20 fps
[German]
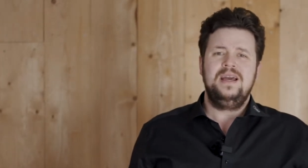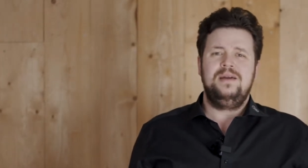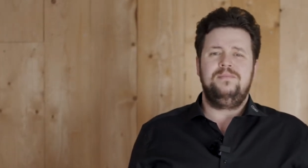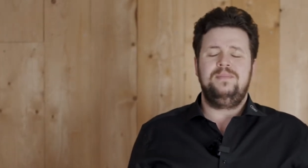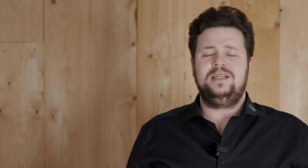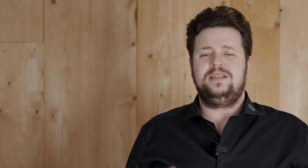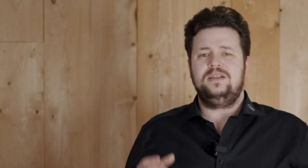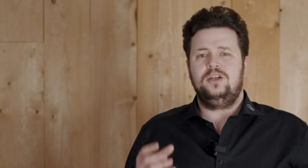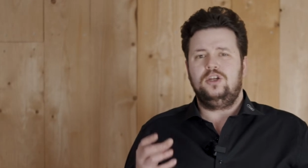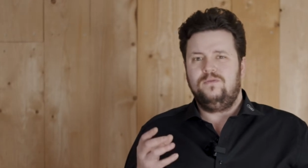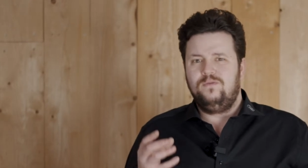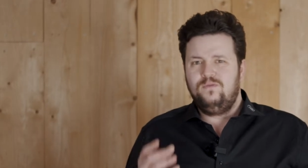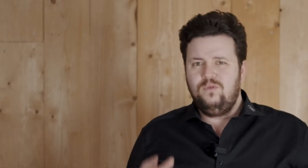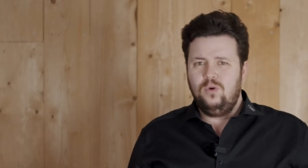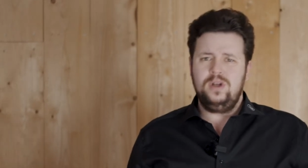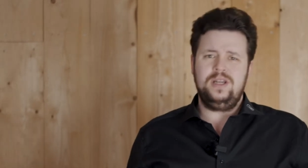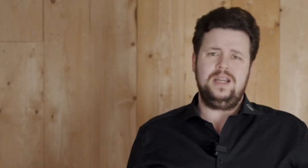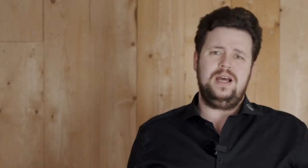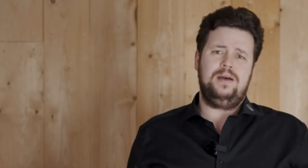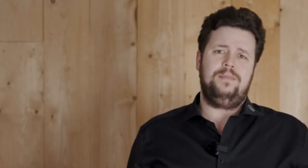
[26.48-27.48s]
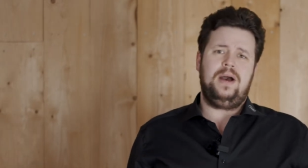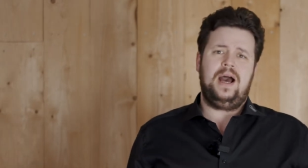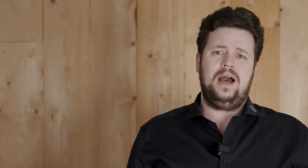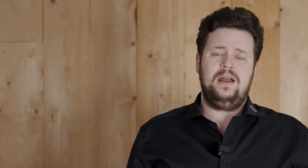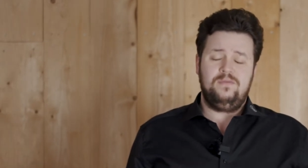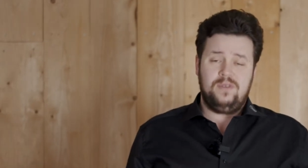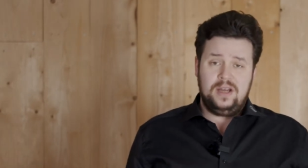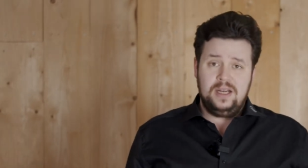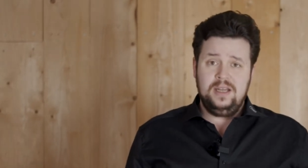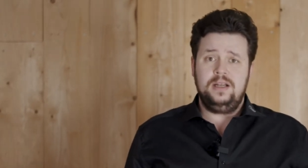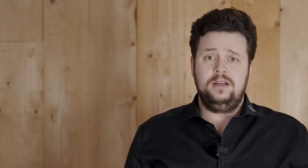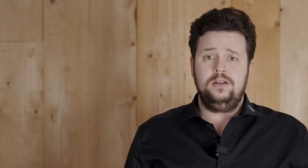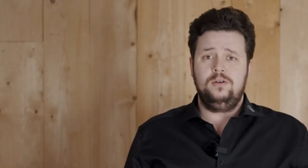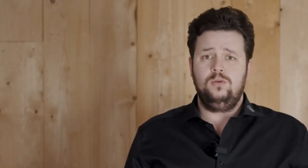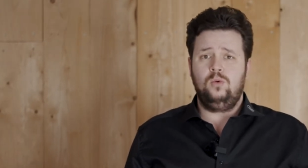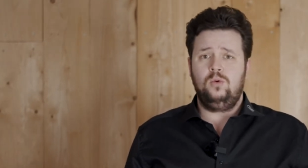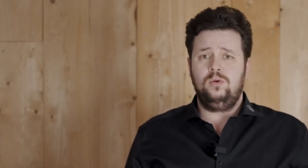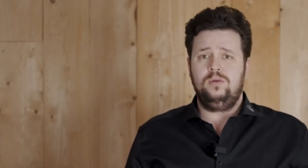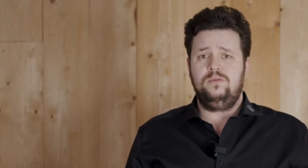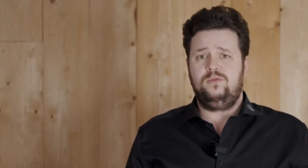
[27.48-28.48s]
mit wunderbaren
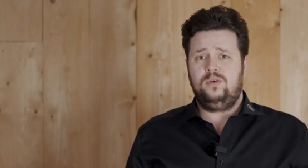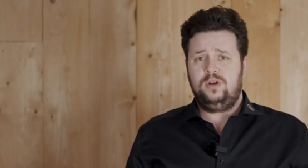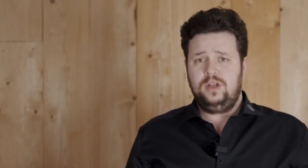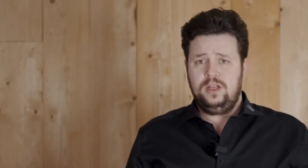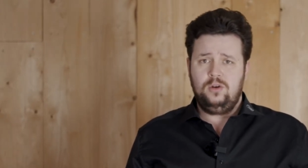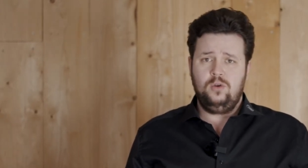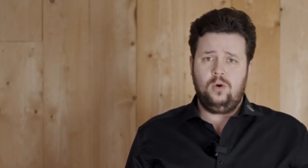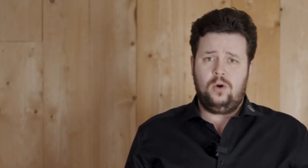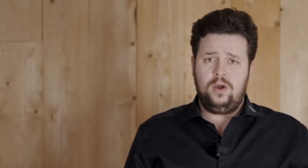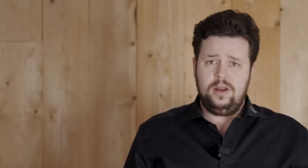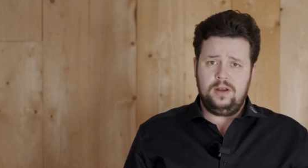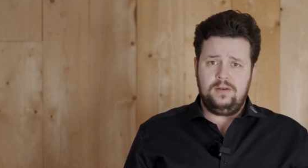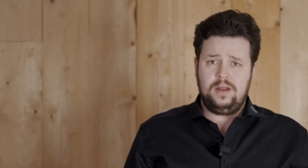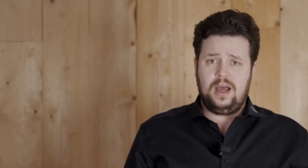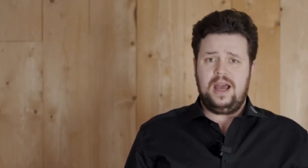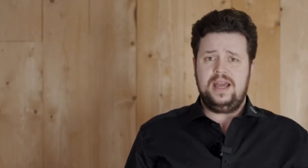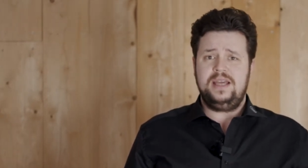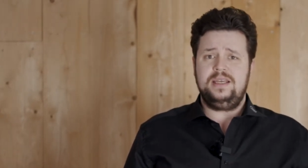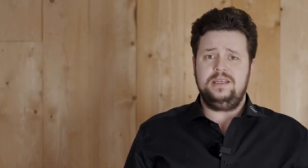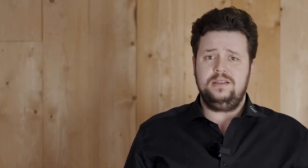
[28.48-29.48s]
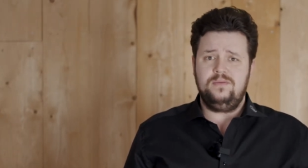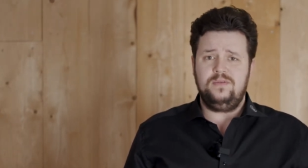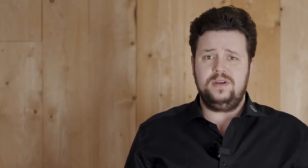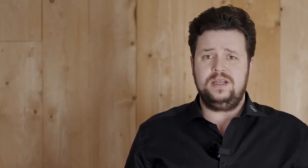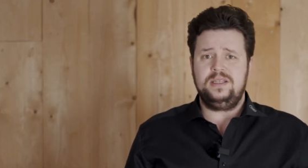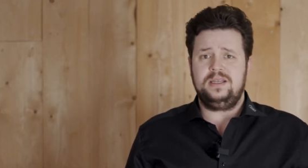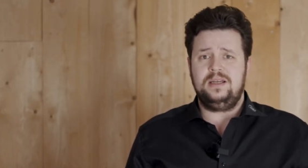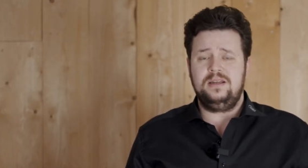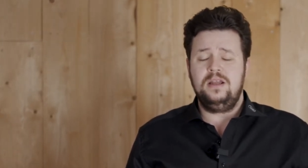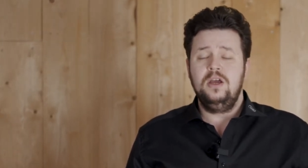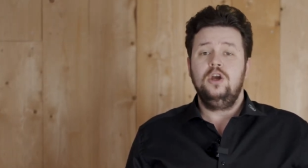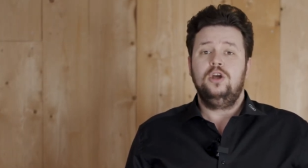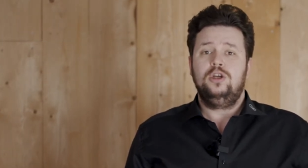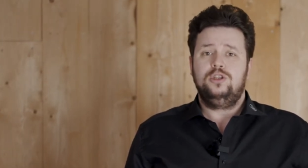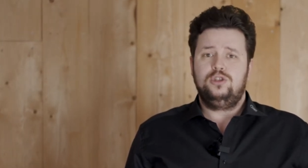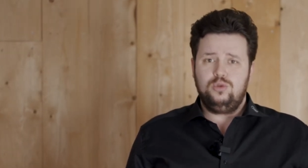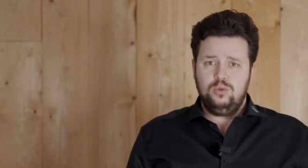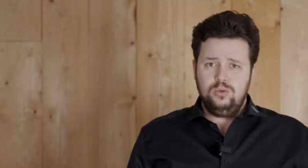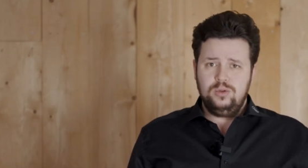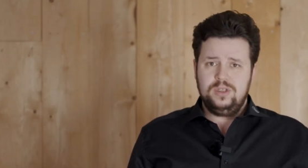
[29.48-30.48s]
Vanillenoten von den neuen Eichenfässern.
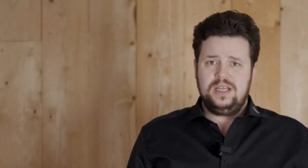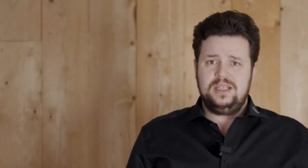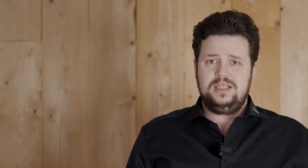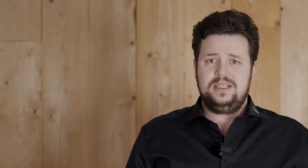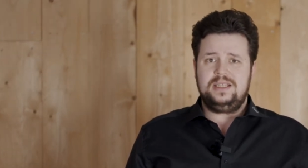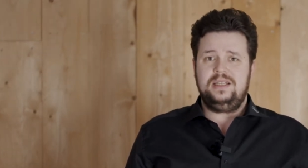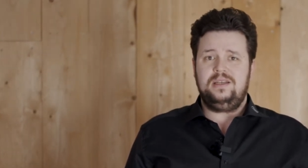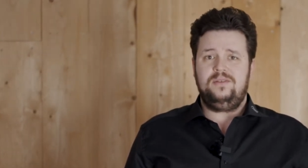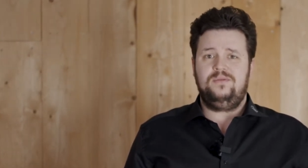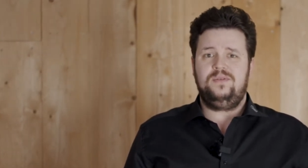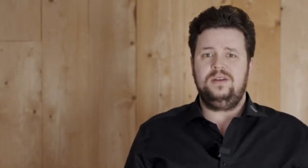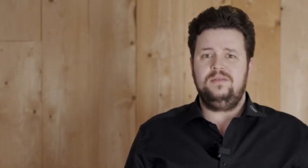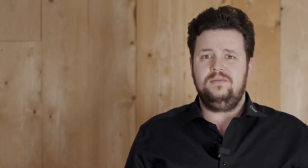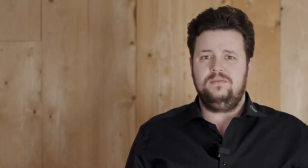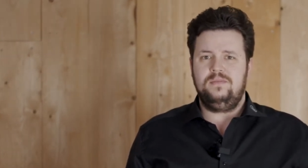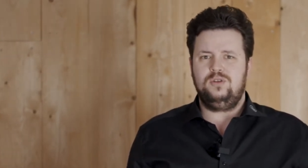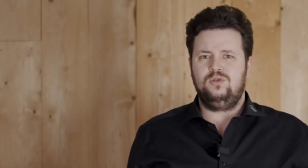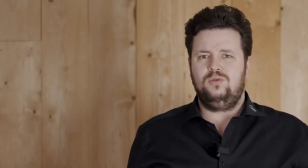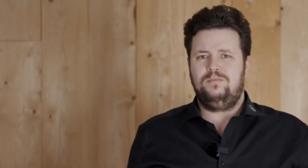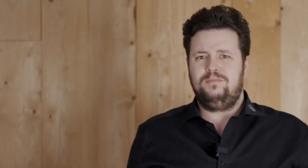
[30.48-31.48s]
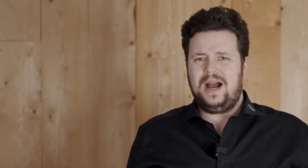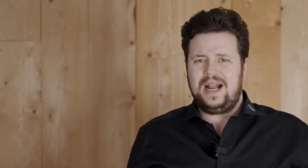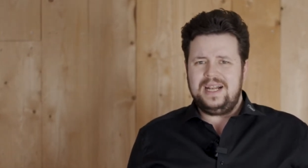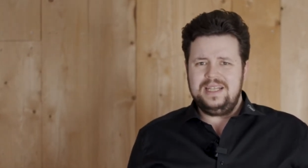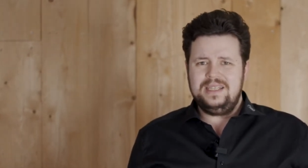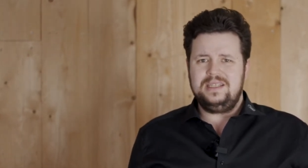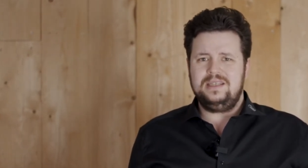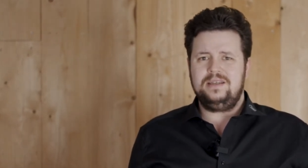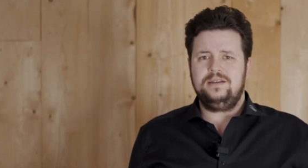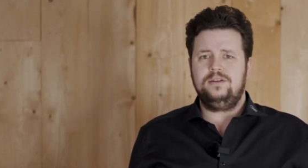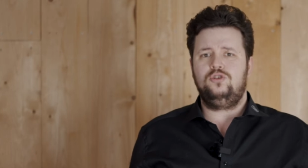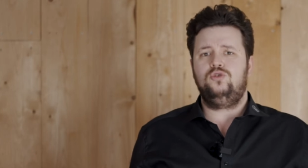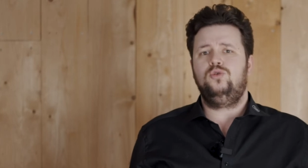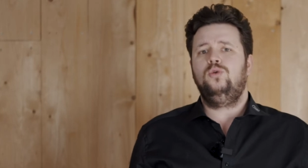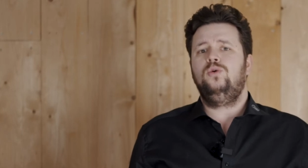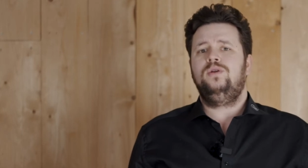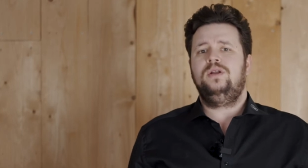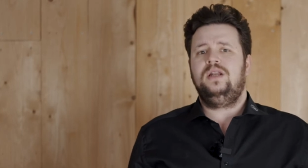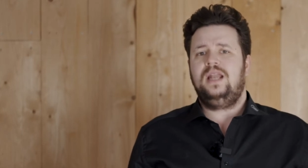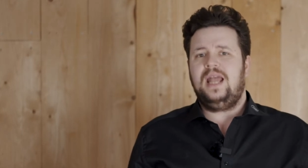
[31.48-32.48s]
Zusätzlich finden wir so malzige
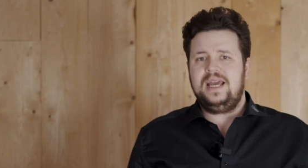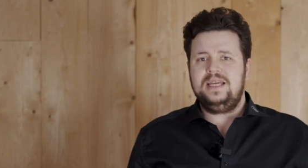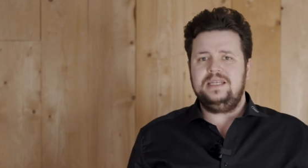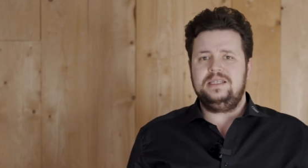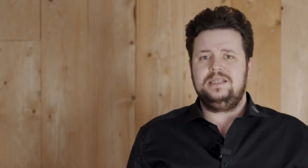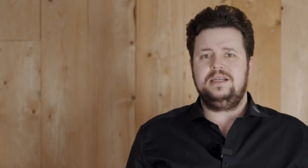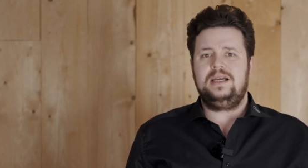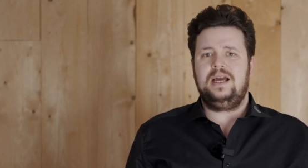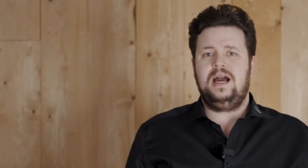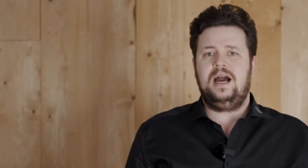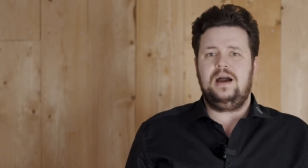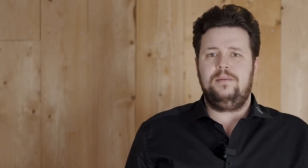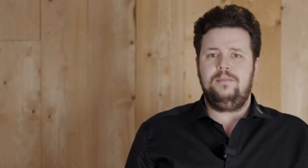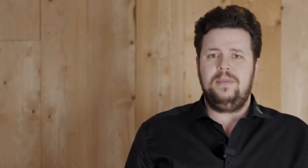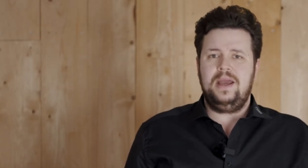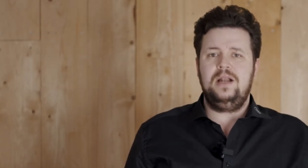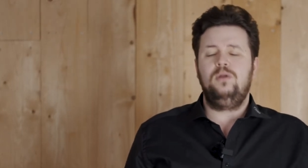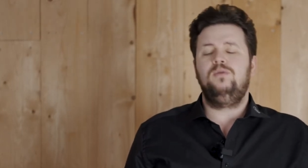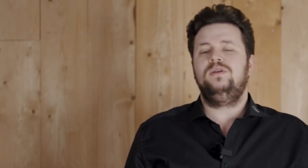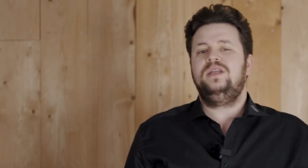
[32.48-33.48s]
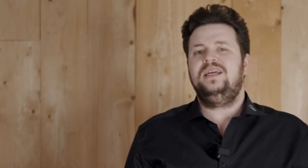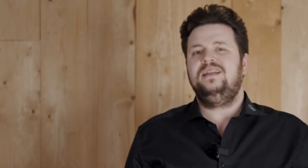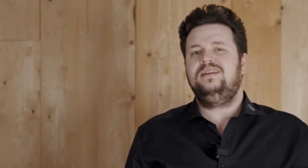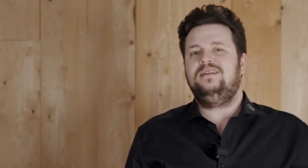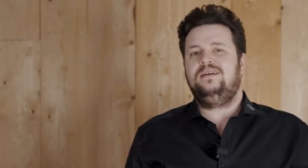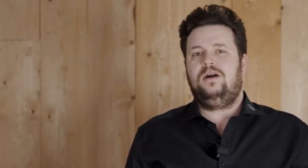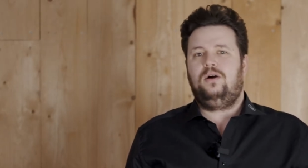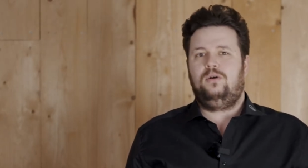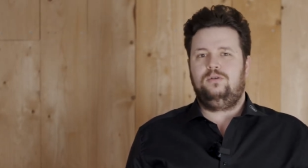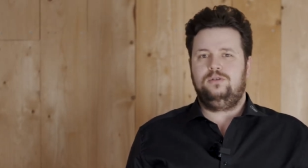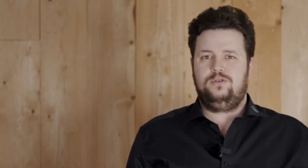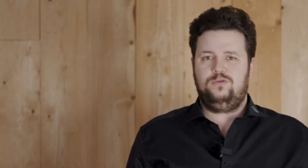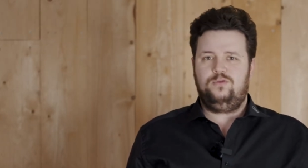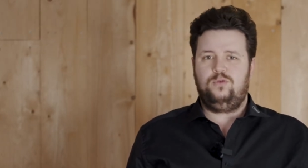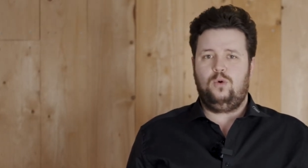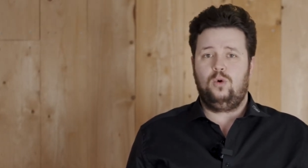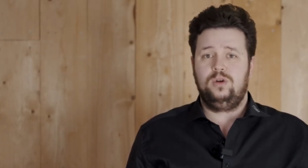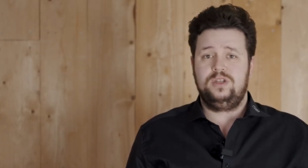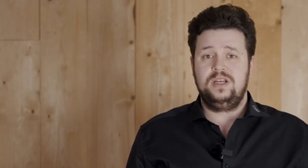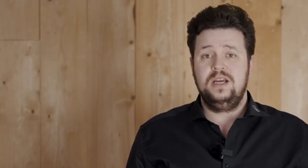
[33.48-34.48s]
Töne, leichte Karamell und hinten raus
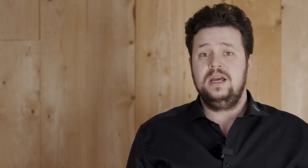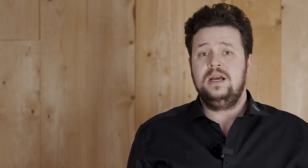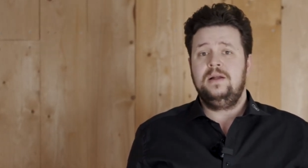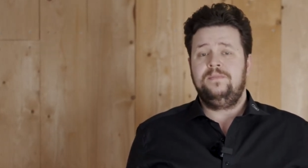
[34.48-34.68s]
Frucht.